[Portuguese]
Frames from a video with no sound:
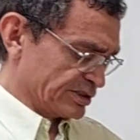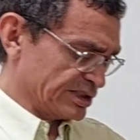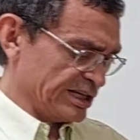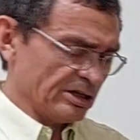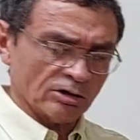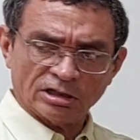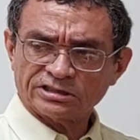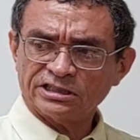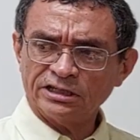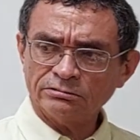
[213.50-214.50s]
seno e
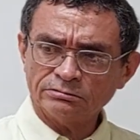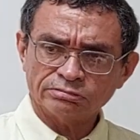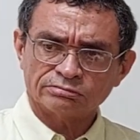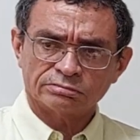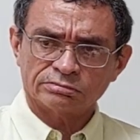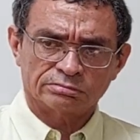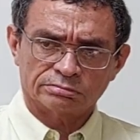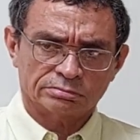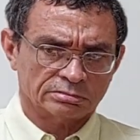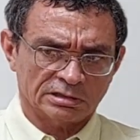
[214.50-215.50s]
cosseno,
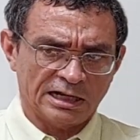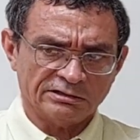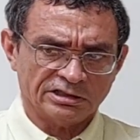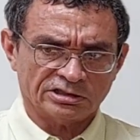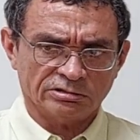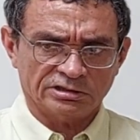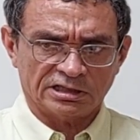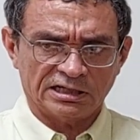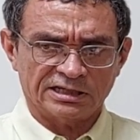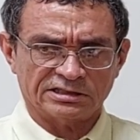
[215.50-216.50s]
claro que são
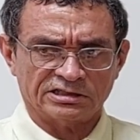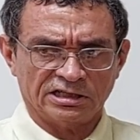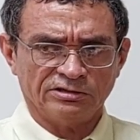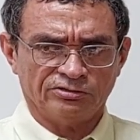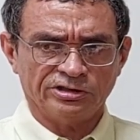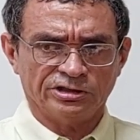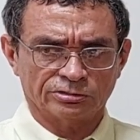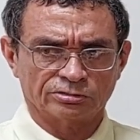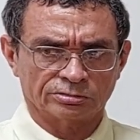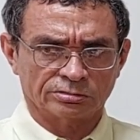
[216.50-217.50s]
de classe C
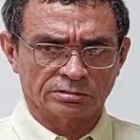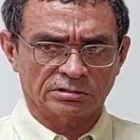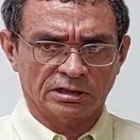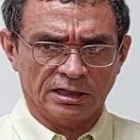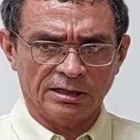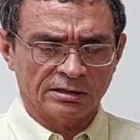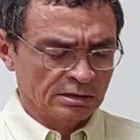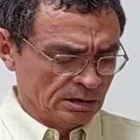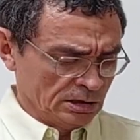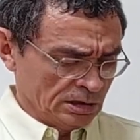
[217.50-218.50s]
infinito,
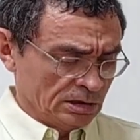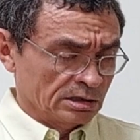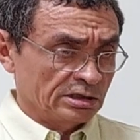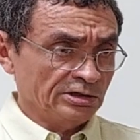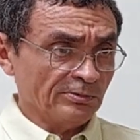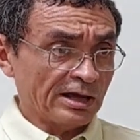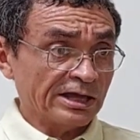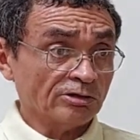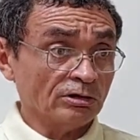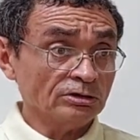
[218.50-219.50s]
tá? E,
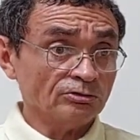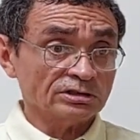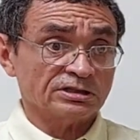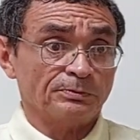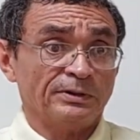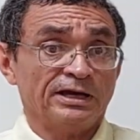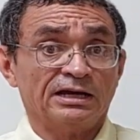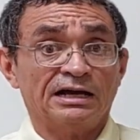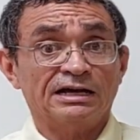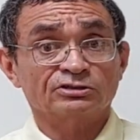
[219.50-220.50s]
e, quando você
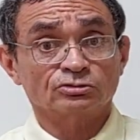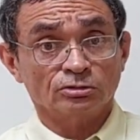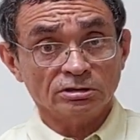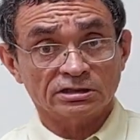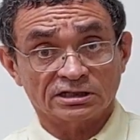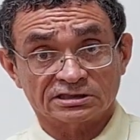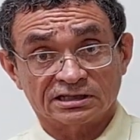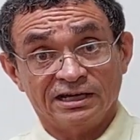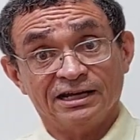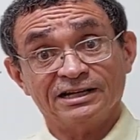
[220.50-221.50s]
pega as
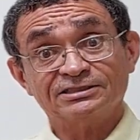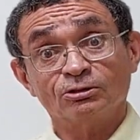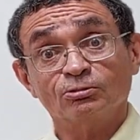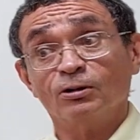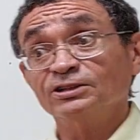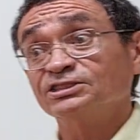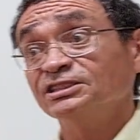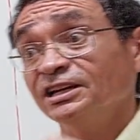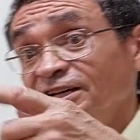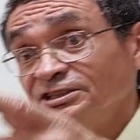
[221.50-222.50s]
outras, elas são
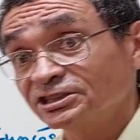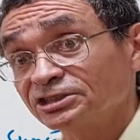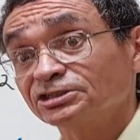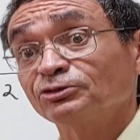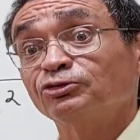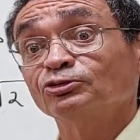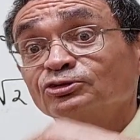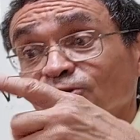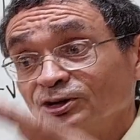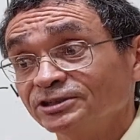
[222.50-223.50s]
quocientes de
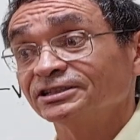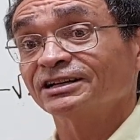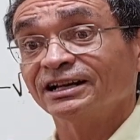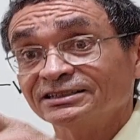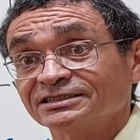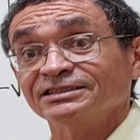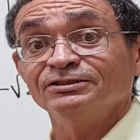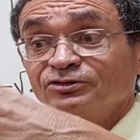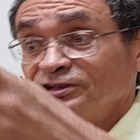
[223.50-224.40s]
funções de classe sem